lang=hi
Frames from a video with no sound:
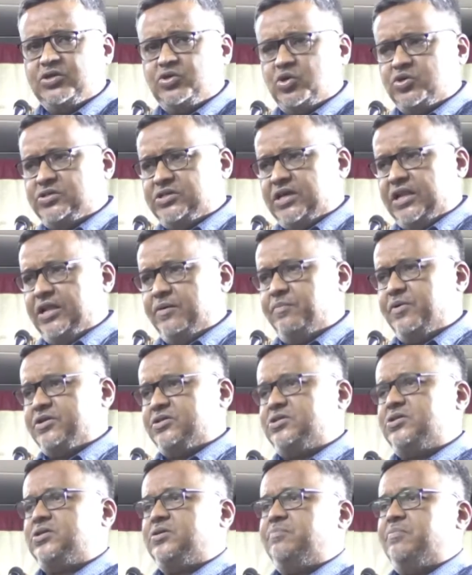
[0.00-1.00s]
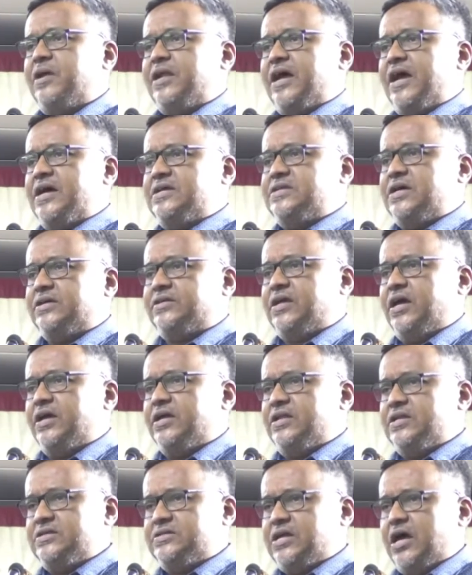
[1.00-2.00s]
कि जो सिलेबस बनाया जाता
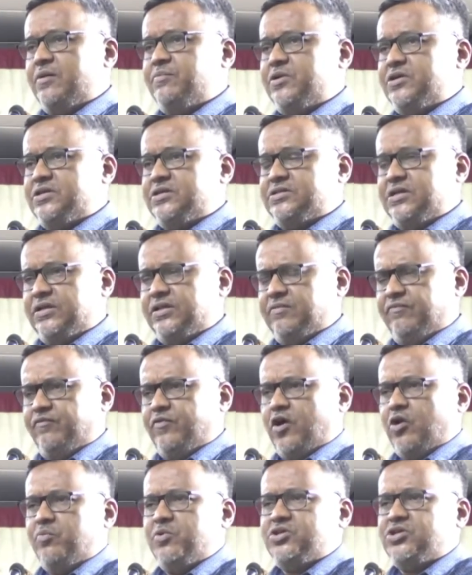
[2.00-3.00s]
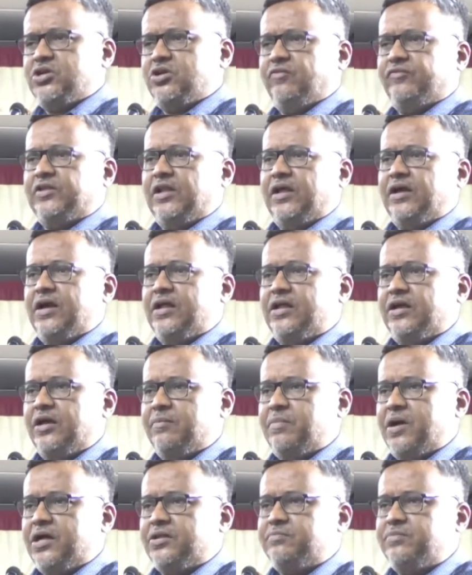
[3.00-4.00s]
है निसाबी जैसे फॉर्मेशन ऑफ तेलंगाना
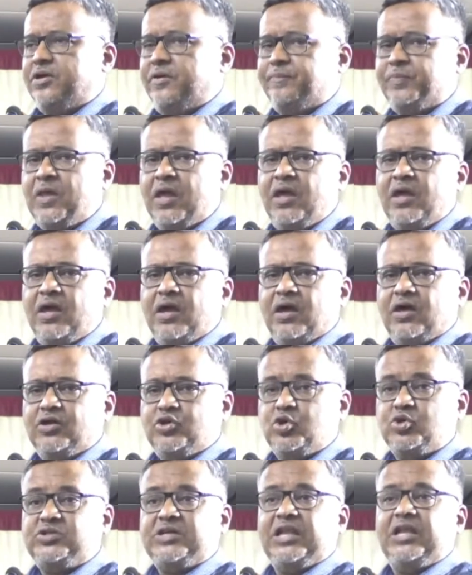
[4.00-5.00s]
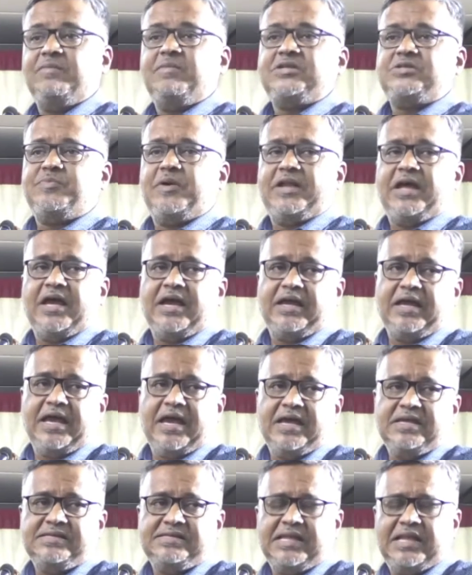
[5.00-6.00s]
के बाद भी जो सिलेबस बनाया
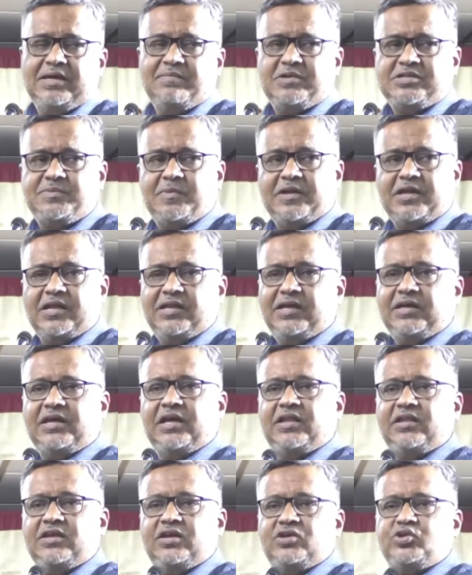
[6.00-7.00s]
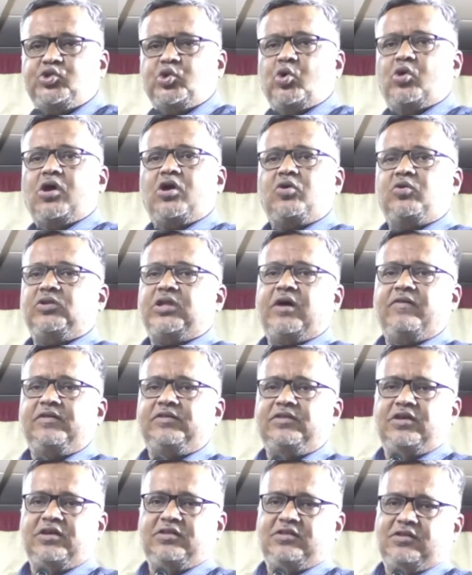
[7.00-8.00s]
गया है सिलेबस बनाने के लिए शोरा को
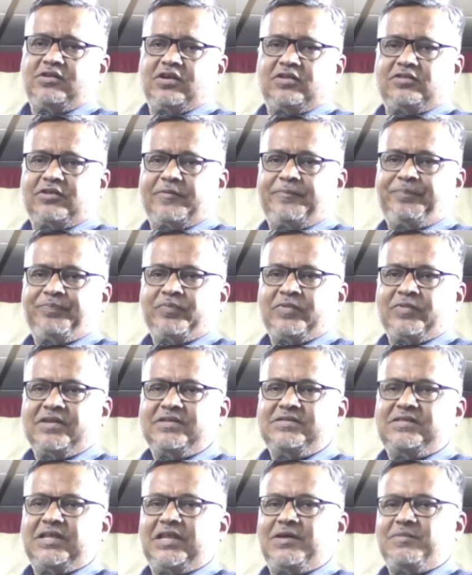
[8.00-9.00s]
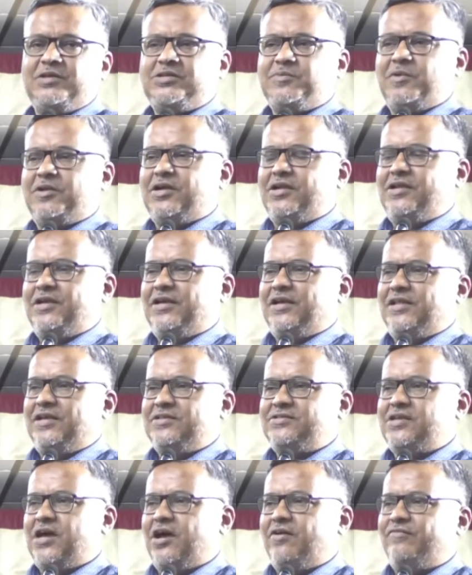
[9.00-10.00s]
दावत नहीं दी जाती सिलेबस बनाने के
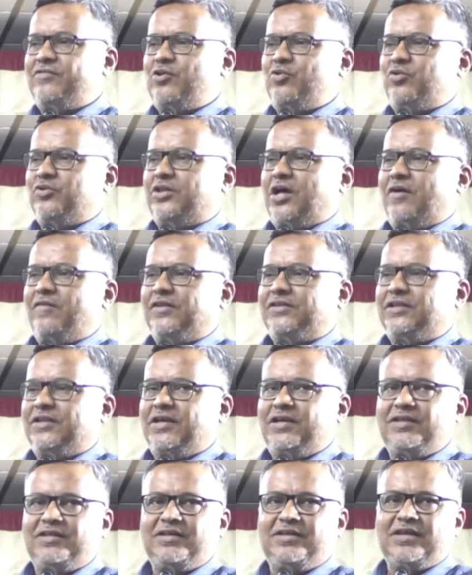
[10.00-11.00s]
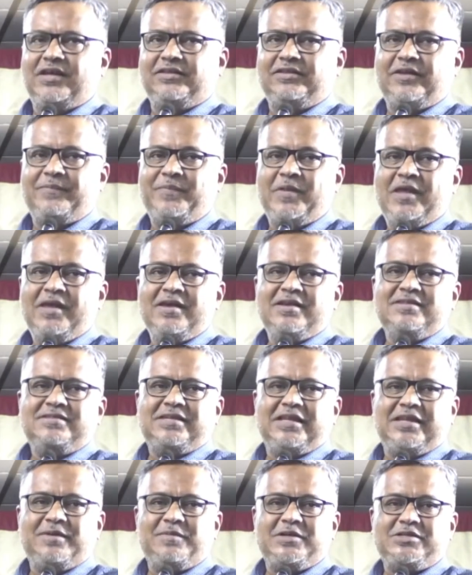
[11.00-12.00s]
लिए सहाफ़ियों को दावत नहीं दी जाती
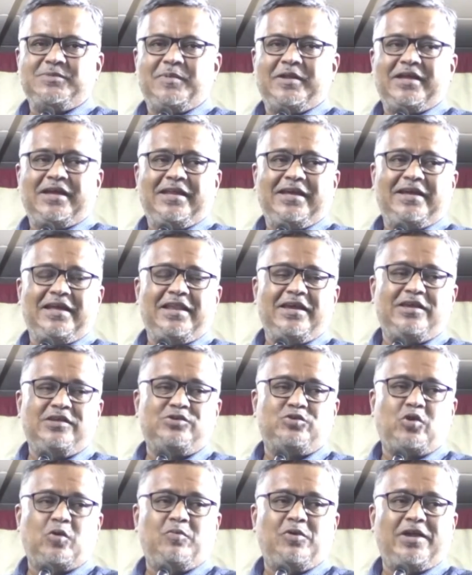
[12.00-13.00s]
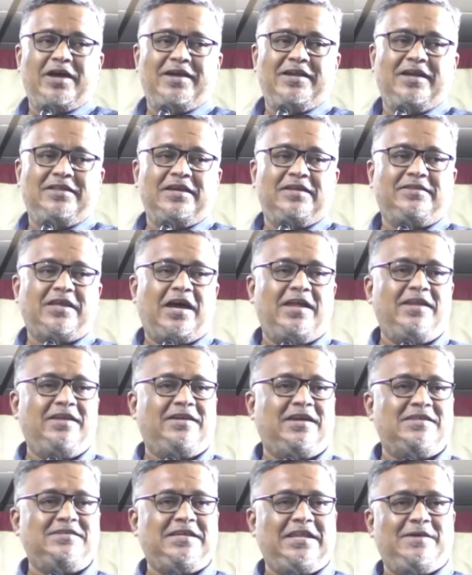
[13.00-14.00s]
सिलेबस बनाने के लिए किसको बुलाया जाता है
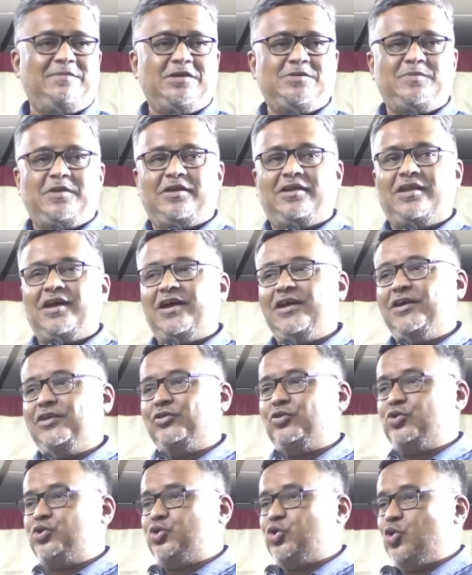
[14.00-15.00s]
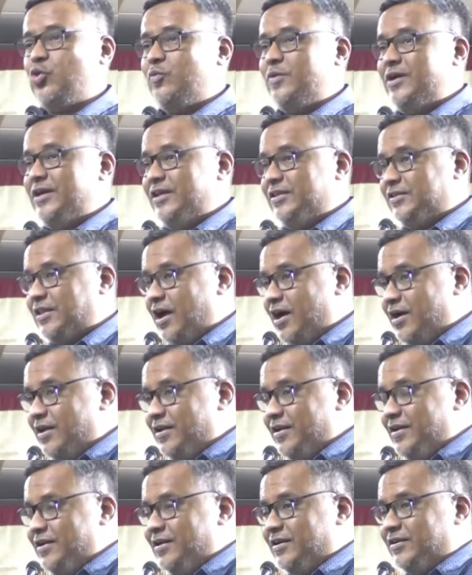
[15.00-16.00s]
तारीख़ का सिलेबस बन रहा है तो शोबे
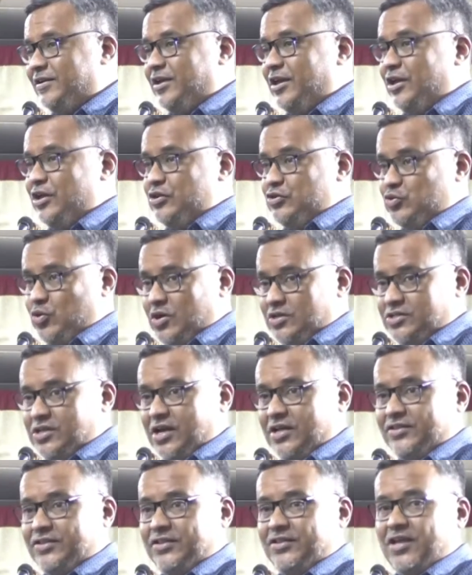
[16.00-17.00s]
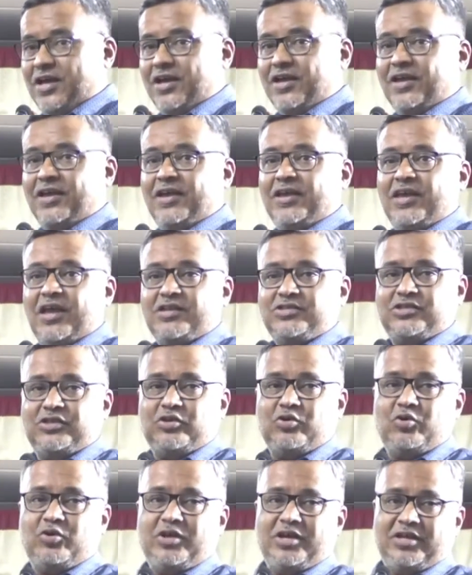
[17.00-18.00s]
तारीख़ के जो इस हैं या
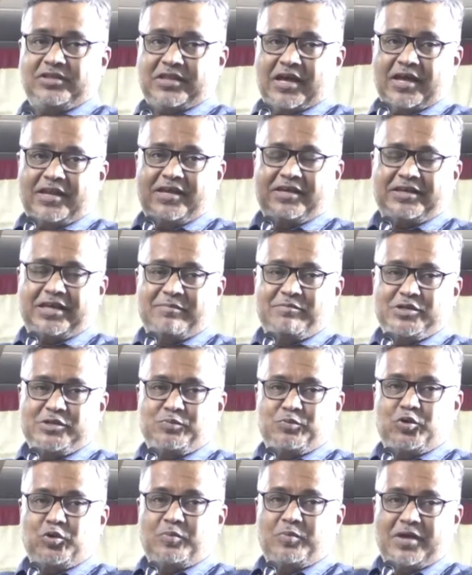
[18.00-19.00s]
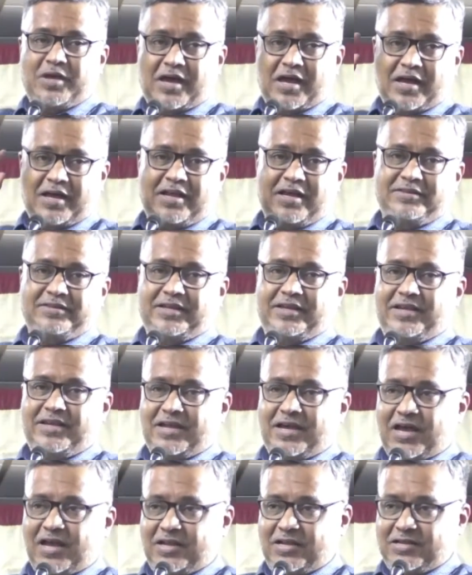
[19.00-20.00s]
जिन्होंने तारीख़ के मजमून में अली तरीन